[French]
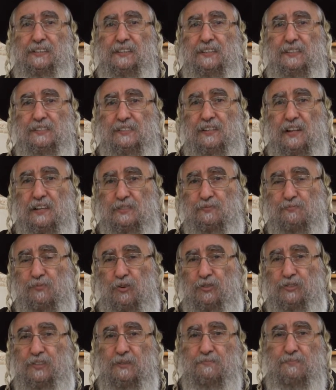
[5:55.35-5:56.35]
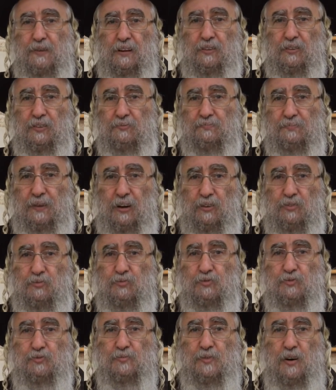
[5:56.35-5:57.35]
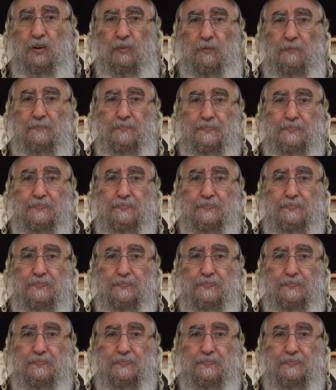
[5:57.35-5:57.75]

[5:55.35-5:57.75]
Il se laisse porter par le, par le mouvement.